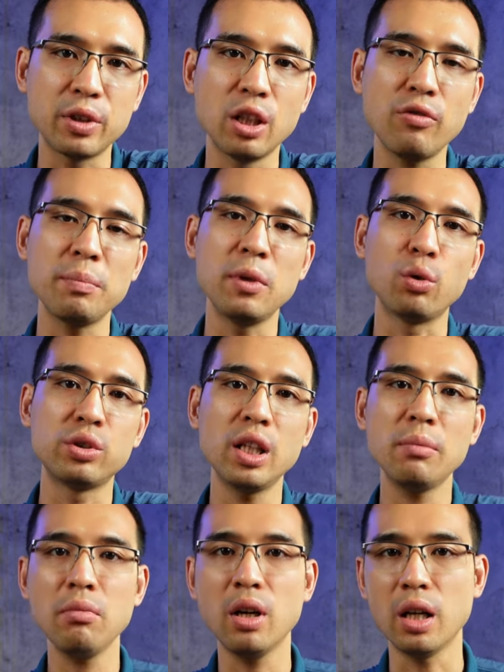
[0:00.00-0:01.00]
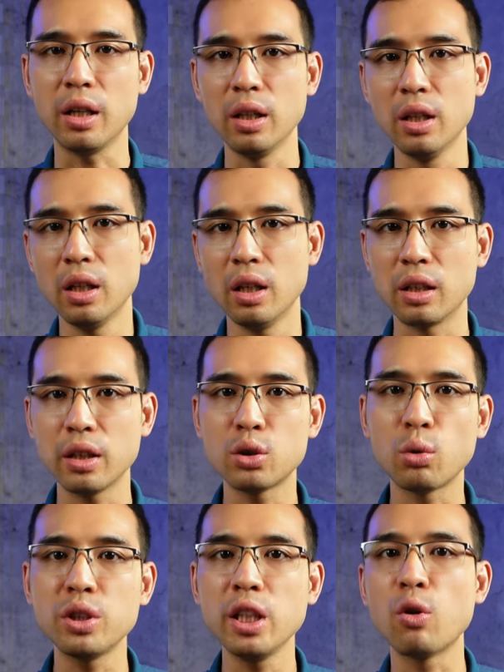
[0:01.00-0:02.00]
thì nó phải biểu diễn bởi ờ, cái
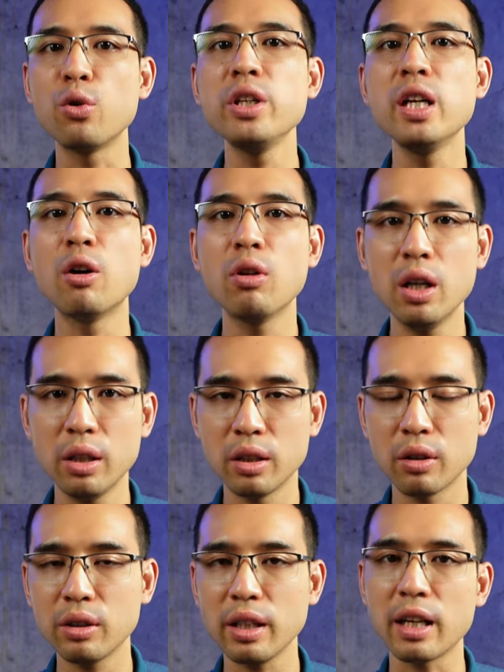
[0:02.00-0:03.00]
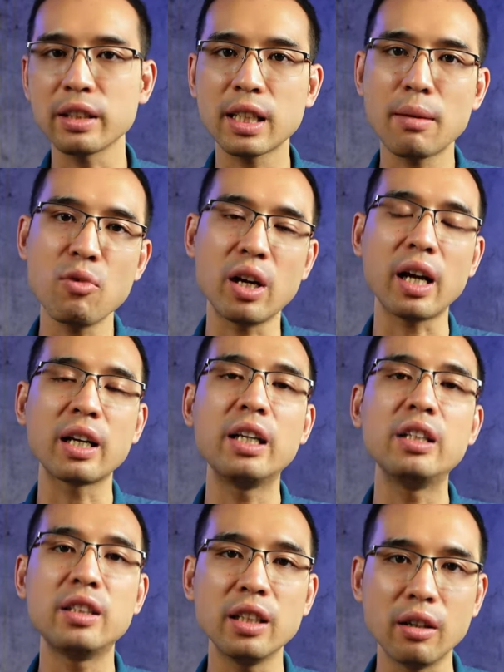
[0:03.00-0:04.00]
số chiều nhiều hơn có thể hàng trăm hoặc hàng
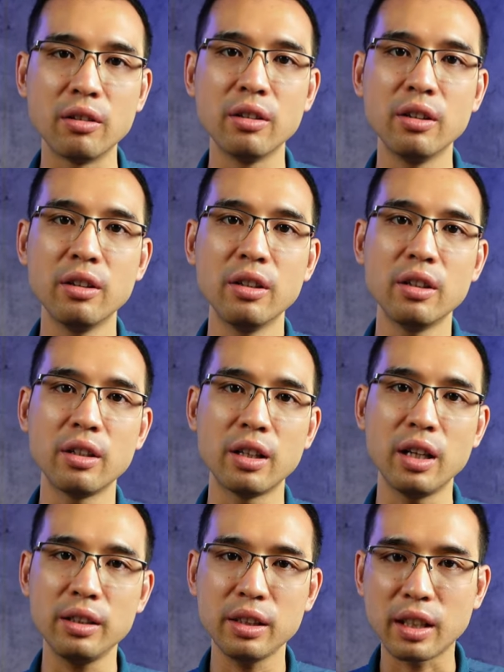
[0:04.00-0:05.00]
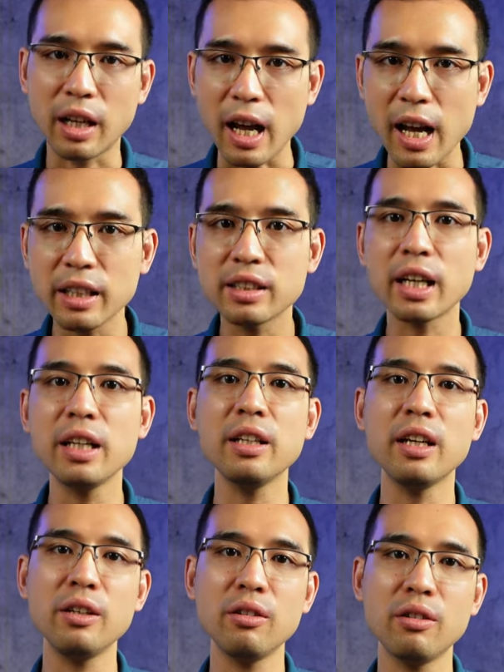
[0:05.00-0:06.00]
nghìn chiều đấy thì cả cái dãy
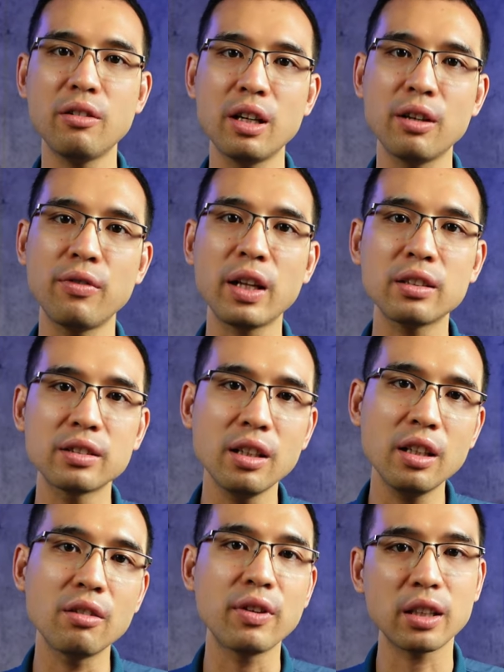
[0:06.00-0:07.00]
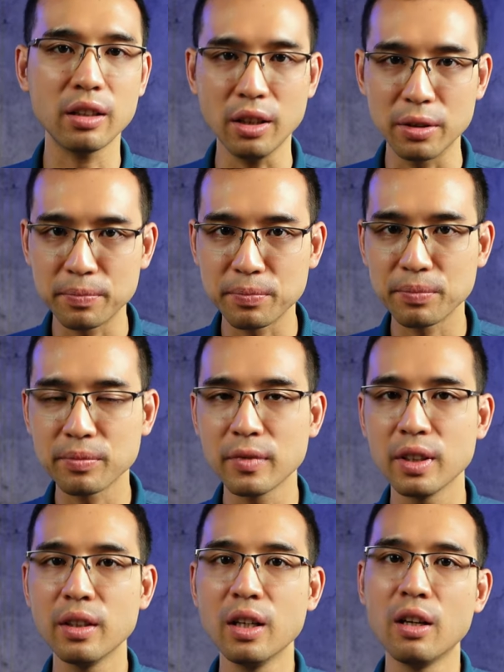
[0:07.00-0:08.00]
đấy nó gọi là vec dữ liệu vector
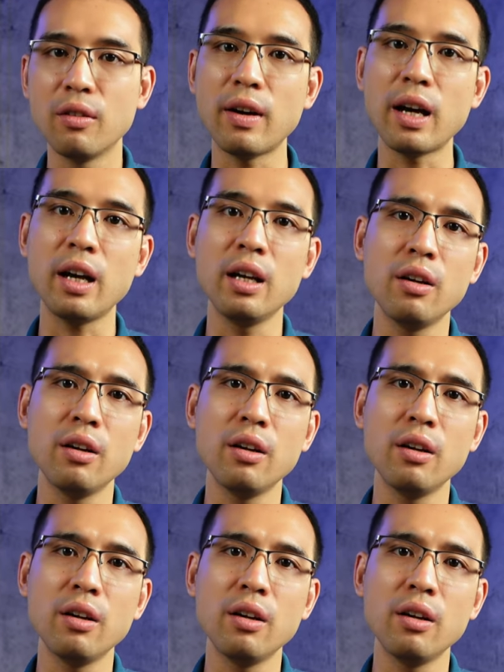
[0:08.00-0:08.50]
và